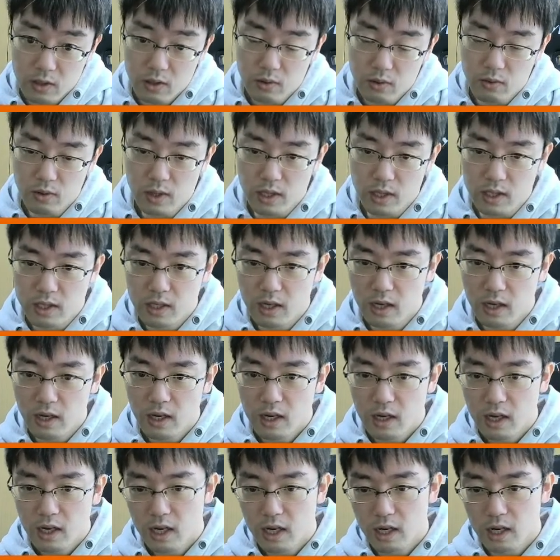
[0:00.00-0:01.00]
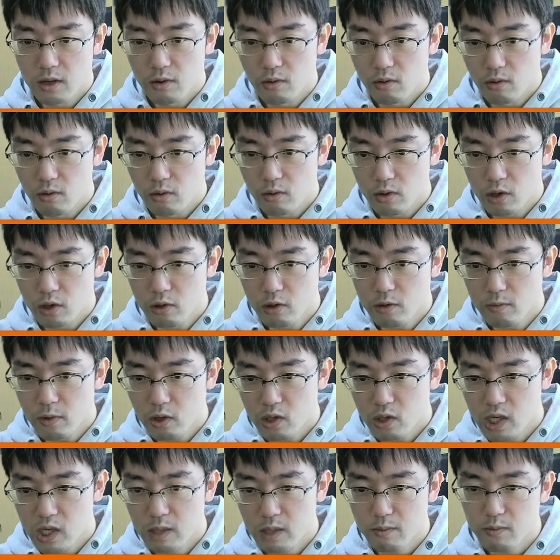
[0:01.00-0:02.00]
うですね。あの、局面は
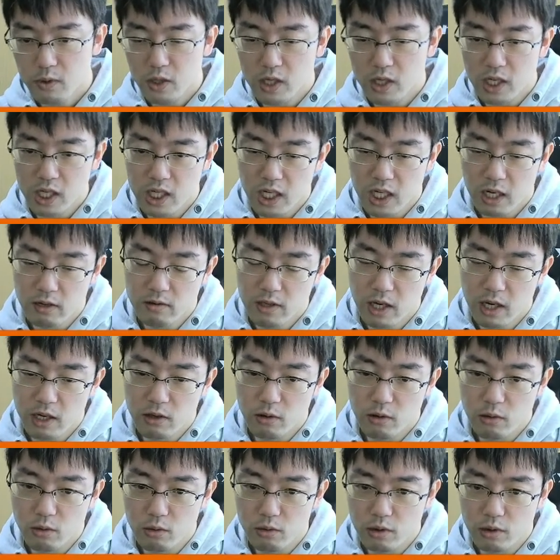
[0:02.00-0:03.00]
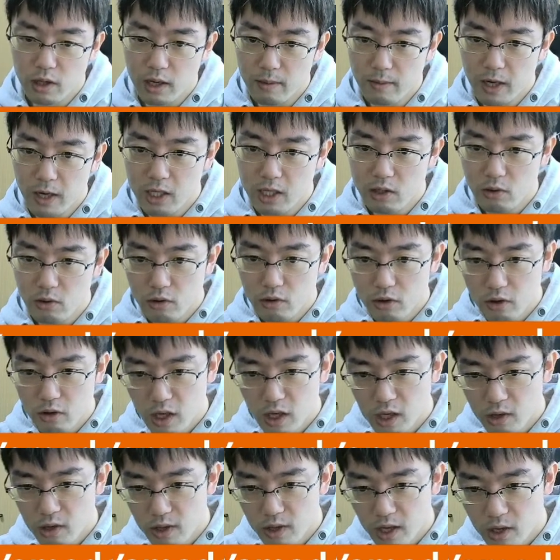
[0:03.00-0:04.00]
シンプルにしたくないということで、まあ一応
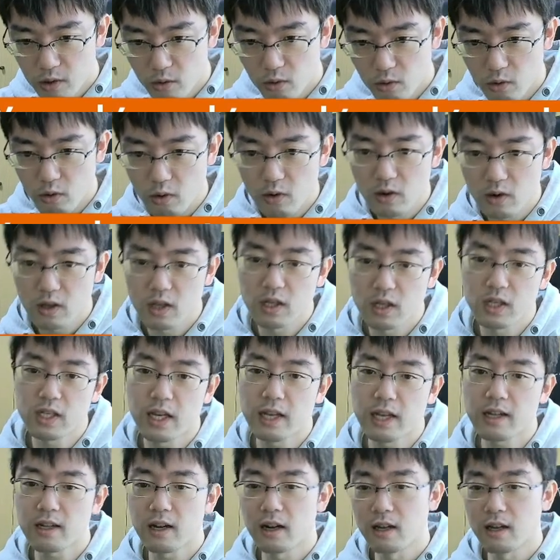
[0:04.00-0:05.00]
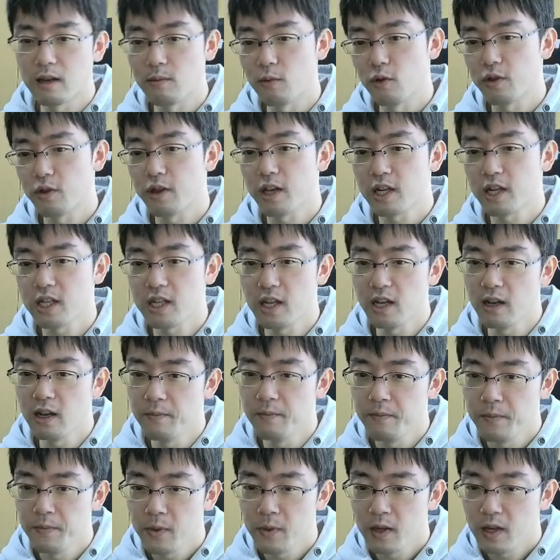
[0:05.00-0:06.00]
クイーンをね、こう、センターに持ってきて、
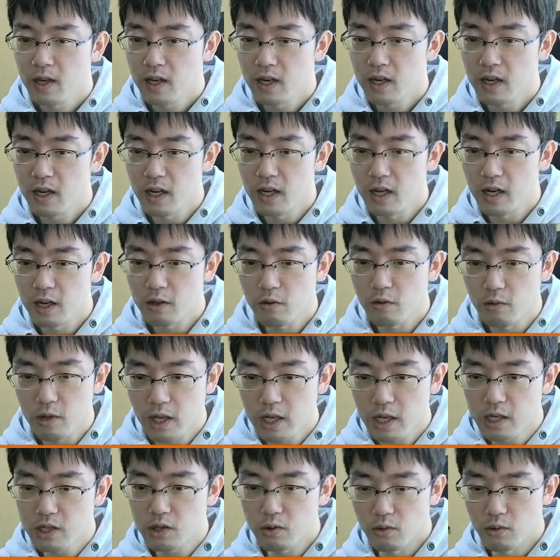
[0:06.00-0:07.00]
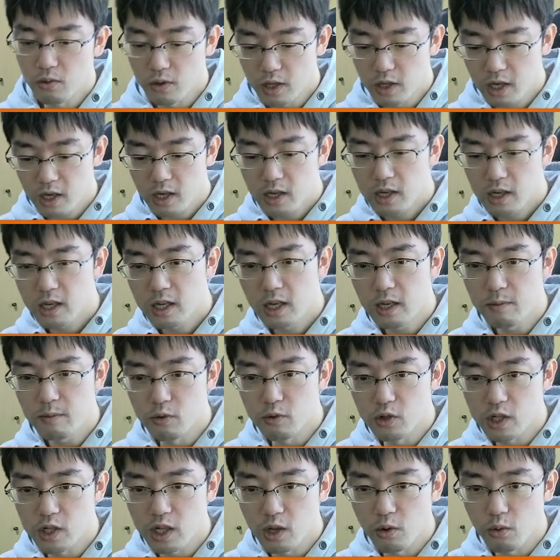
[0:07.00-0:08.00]
えっ、ー、と、テンションをね、キープ
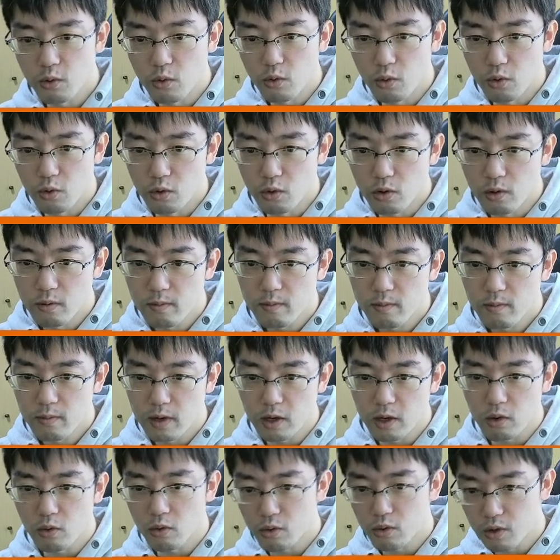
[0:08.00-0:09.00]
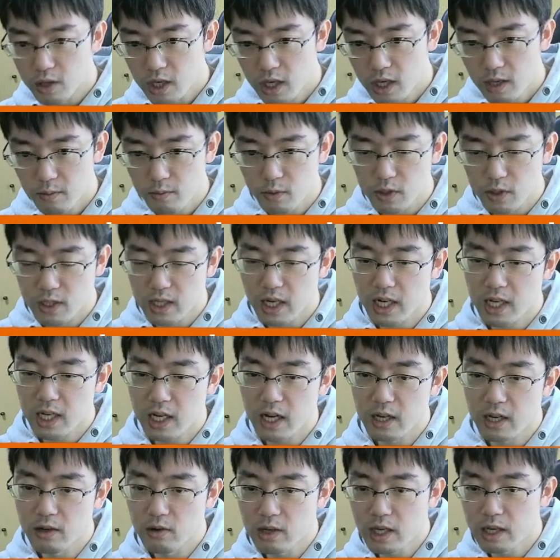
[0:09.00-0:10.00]
しておこうと。まあここのね、ぶつかり合
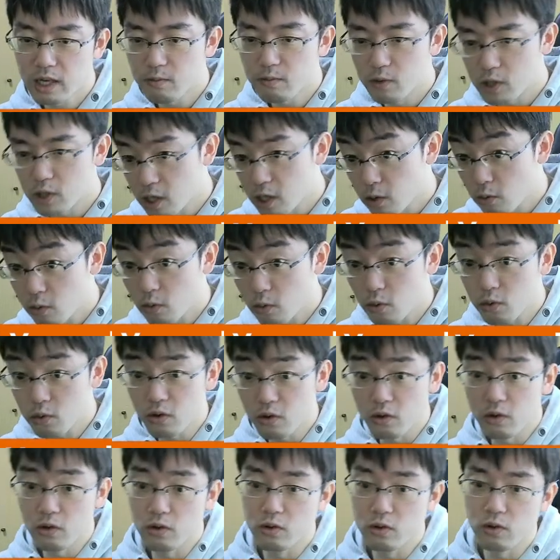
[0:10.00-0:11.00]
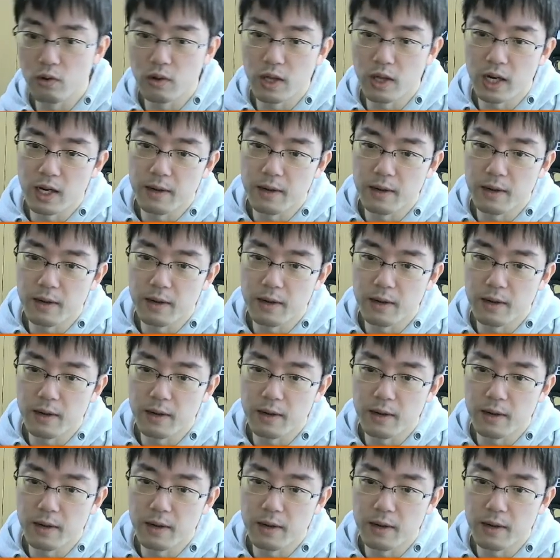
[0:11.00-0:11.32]
いをキープしておこうというような、